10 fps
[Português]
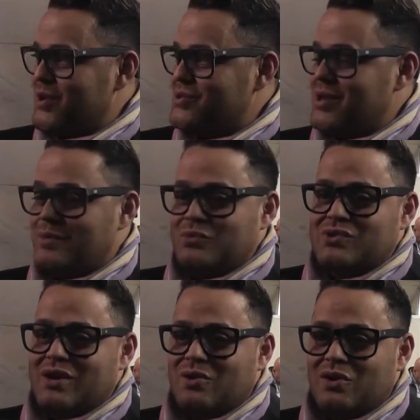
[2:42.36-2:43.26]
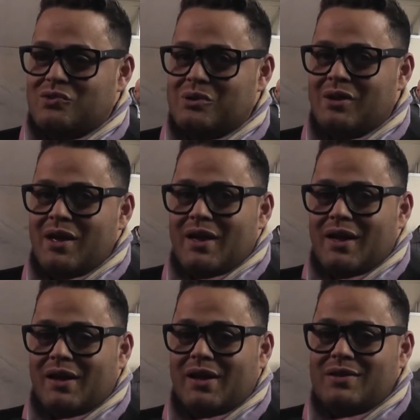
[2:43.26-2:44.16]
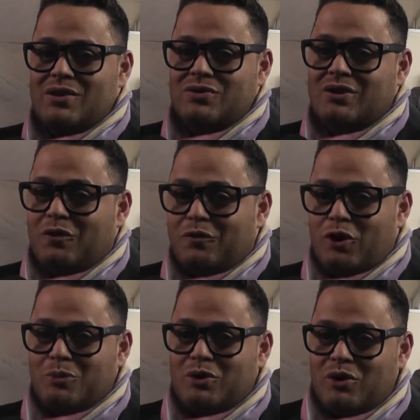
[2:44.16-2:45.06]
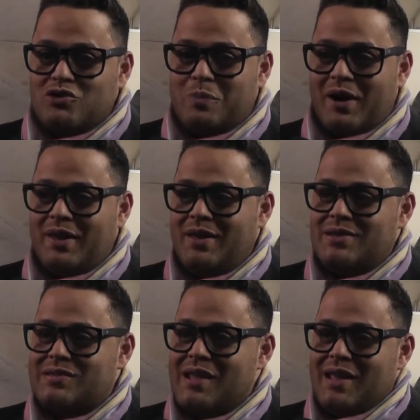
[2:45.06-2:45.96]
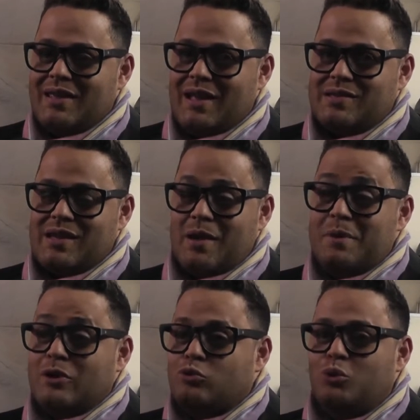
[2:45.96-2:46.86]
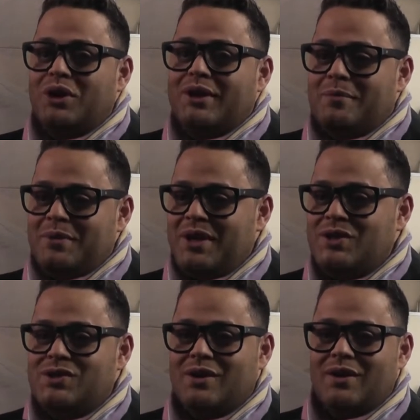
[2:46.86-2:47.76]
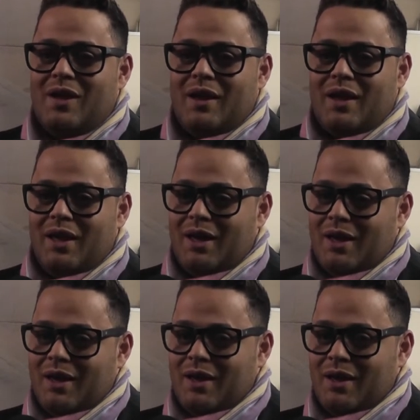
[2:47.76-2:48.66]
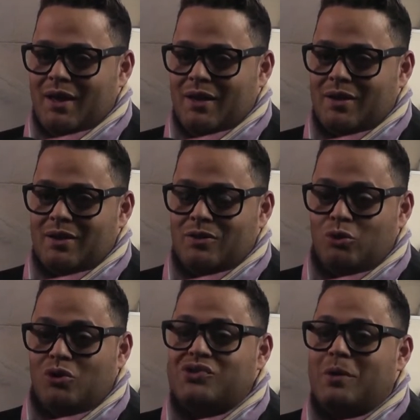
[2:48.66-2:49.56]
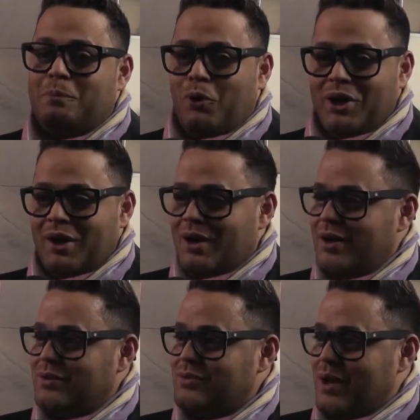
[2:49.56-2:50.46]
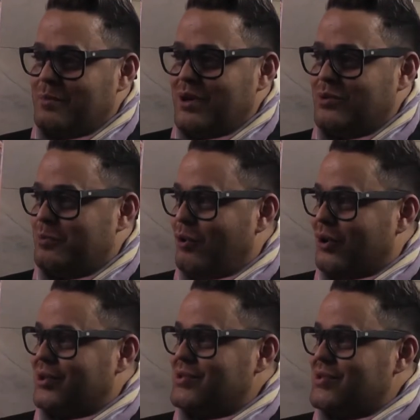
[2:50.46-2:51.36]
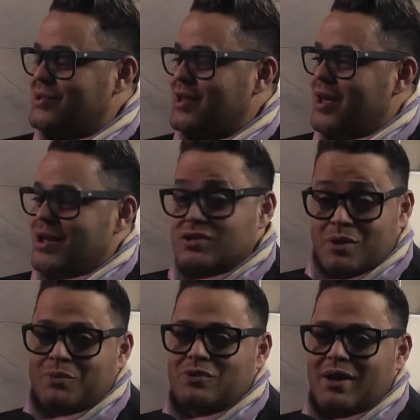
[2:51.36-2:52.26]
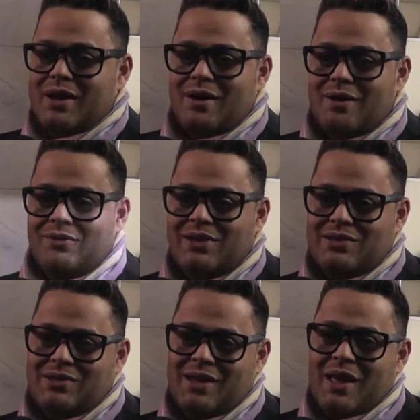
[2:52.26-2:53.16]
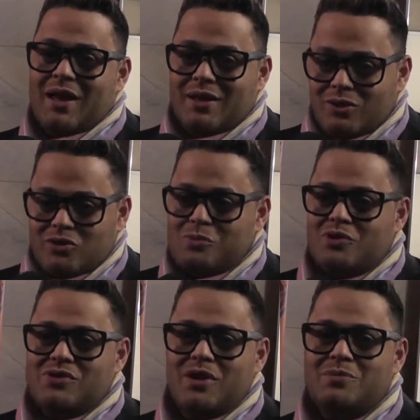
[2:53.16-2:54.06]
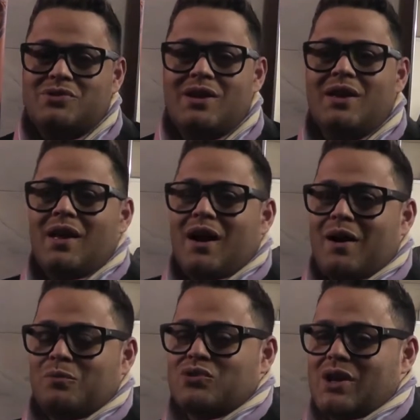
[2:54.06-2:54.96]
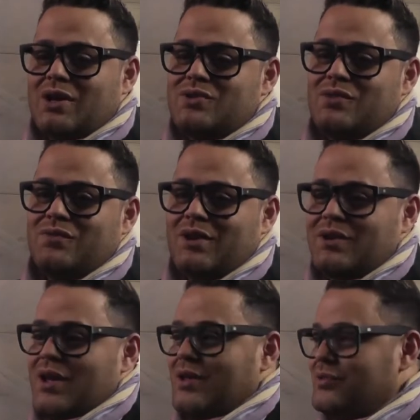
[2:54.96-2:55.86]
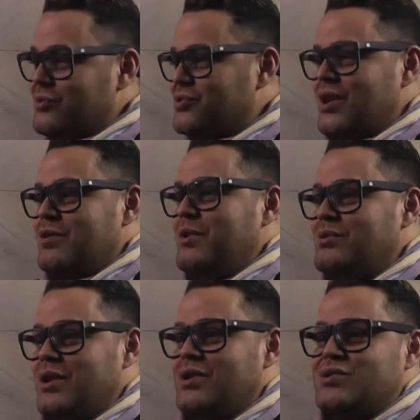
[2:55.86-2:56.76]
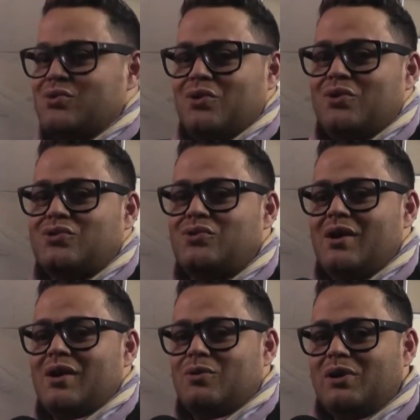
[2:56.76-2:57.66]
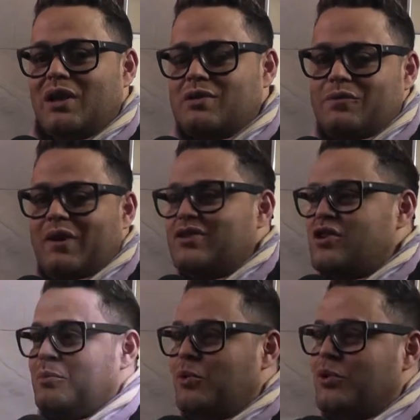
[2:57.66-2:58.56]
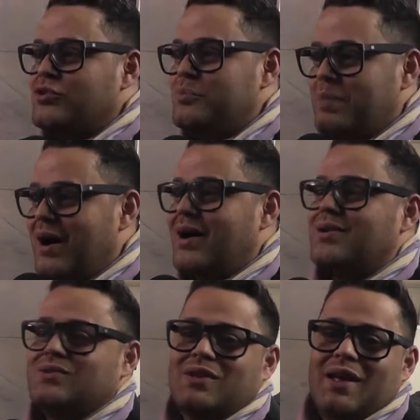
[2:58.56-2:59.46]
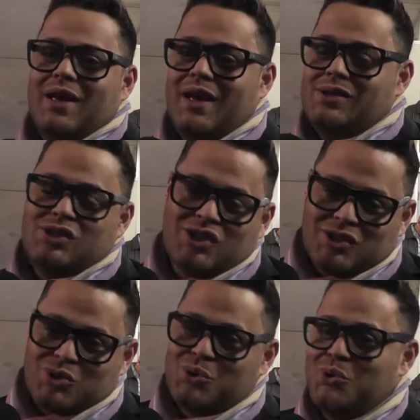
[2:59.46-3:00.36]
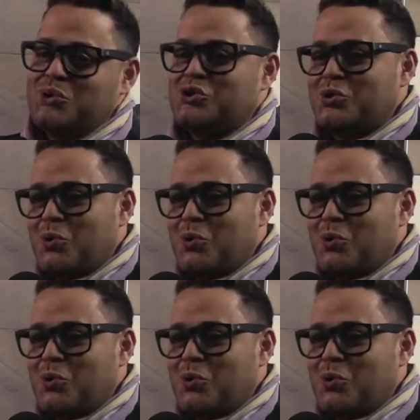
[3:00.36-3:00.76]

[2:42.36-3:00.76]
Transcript: acho que a música gospel, ela cresceu de tal forma no nosso país e assim a abertura da mídia é, nos apoiando e abrindo portas, assim, isso é muito legal e assim, e nós mostramos que a música além de vir de um segmento religioso, quando ela se fala de amor, de paz, é, de Jesus, de